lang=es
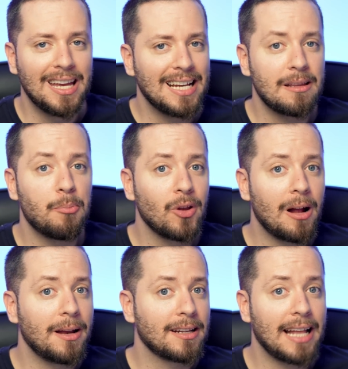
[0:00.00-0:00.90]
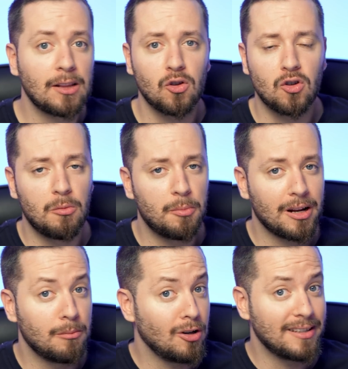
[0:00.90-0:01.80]
Este podrá ver datos como por
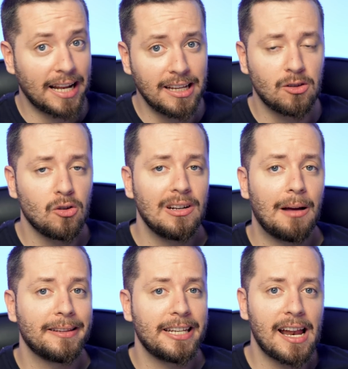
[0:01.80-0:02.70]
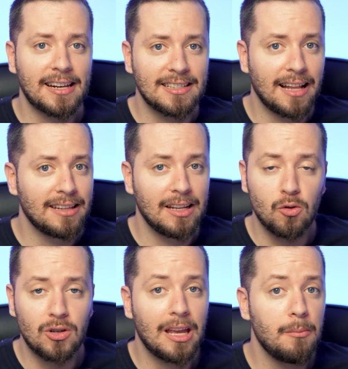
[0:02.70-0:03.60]
ejemplo el trayecto, la batería restante en
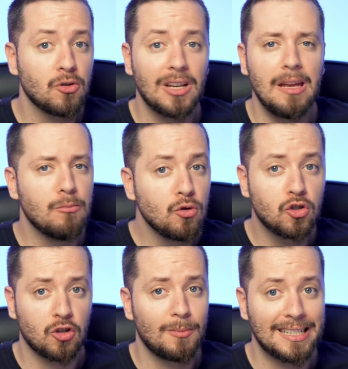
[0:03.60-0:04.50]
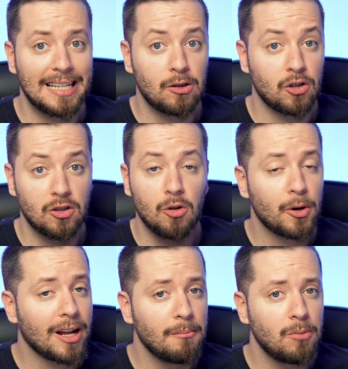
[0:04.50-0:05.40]
tus equipos y muchos más datos. Esto
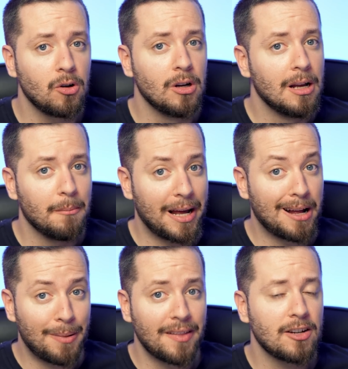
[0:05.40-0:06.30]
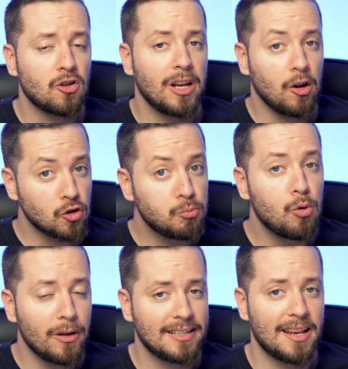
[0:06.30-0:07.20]
por ejemplo para padres con hijos
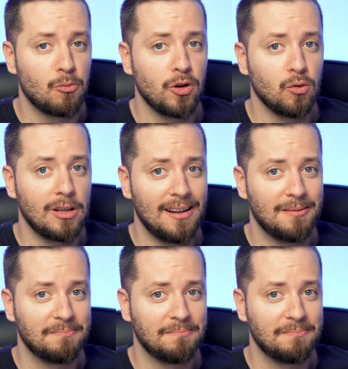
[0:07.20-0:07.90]
puede ser muy útil.